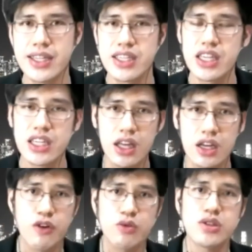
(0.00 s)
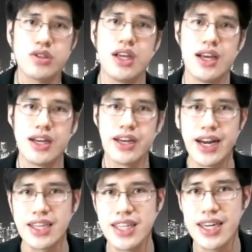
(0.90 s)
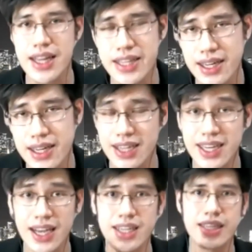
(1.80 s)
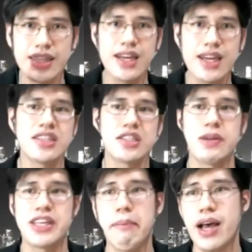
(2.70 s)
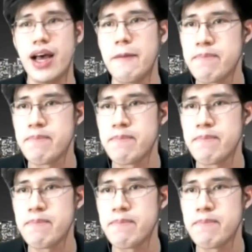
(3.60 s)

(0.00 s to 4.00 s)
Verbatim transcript: Jadi kita harus fokus dengan hasil nanti hasil akhir kita nanti seperti apa.